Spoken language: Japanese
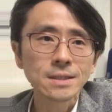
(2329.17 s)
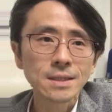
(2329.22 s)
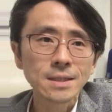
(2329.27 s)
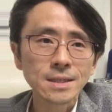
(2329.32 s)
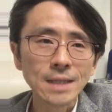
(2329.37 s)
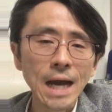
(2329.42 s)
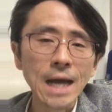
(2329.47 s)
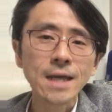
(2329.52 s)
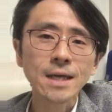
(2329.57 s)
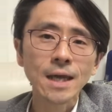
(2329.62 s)

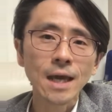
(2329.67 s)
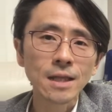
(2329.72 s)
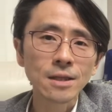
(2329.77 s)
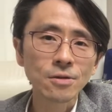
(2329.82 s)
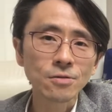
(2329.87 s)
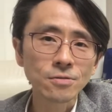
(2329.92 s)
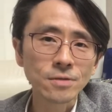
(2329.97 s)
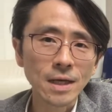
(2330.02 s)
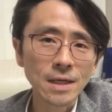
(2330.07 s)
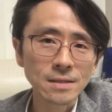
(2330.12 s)
内見の
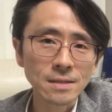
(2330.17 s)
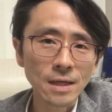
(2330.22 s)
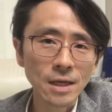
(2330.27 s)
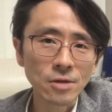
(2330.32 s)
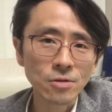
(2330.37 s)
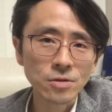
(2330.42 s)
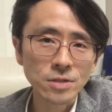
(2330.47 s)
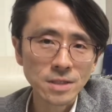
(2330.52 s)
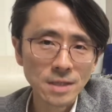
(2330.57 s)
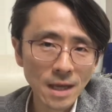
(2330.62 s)
受付
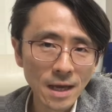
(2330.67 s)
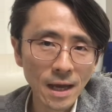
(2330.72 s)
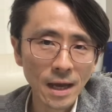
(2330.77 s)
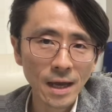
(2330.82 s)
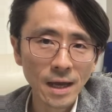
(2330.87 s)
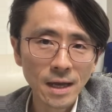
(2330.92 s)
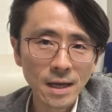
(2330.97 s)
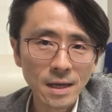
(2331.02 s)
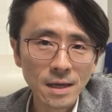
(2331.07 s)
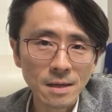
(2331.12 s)
をして
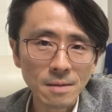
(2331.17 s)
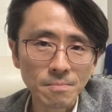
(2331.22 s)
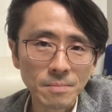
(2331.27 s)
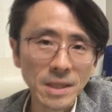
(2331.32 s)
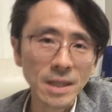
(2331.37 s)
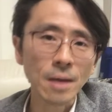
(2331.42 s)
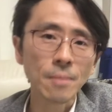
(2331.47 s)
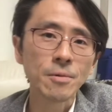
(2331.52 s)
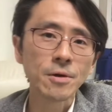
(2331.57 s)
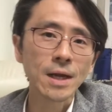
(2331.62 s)
見
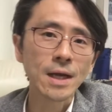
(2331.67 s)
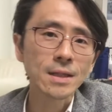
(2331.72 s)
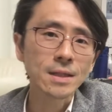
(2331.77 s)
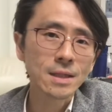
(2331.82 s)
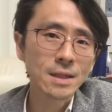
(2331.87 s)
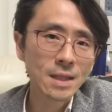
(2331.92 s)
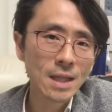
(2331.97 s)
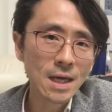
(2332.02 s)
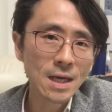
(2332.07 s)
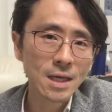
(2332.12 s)
てもらっ
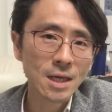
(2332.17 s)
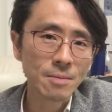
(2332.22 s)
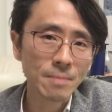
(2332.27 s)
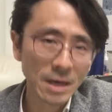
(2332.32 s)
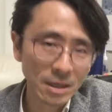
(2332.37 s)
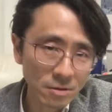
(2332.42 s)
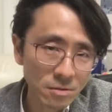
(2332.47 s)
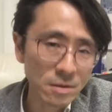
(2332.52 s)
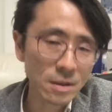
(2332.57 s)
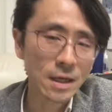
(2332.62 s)
て決ま
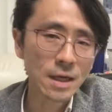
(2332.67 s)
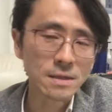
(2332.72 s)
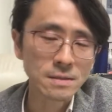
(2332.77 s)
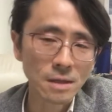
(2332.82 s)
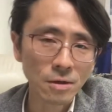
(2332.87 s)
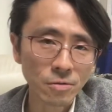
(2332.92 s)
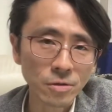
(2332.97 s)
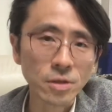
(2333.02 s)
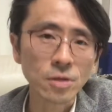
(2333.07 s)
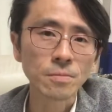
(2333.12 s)
るってケース
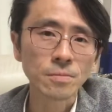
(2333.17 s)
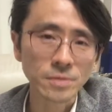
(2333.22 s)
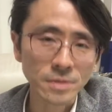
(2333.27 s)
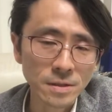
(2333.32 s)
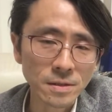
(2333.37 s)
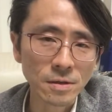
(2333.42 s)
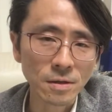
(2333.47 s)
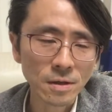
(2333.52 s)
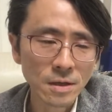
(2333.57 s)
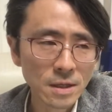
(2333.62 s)
が多いと思うんで
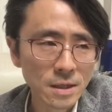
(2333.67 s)
すよ。